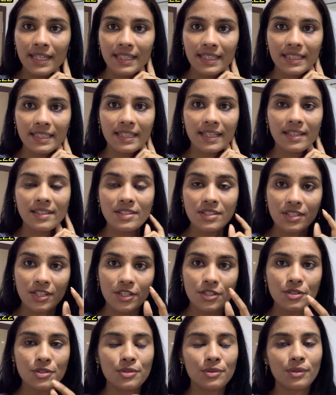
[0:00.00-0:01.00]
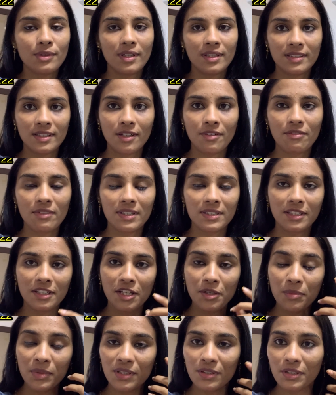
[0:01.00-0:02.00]
డీటైన్ చేయించుకున్న
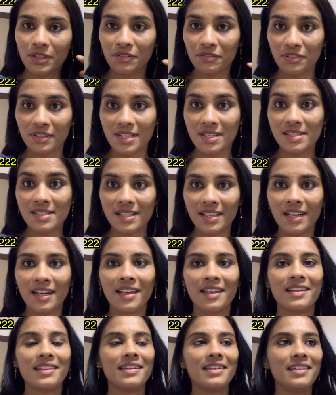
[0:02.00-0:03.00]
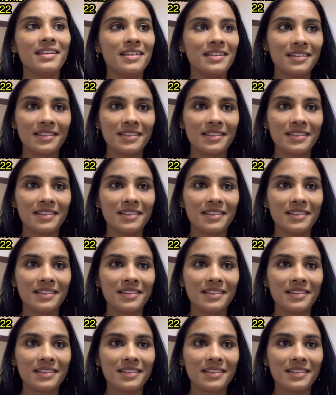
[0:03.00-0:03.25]
తర్వాతనే మీకు డిఫరెన్స్ అనేది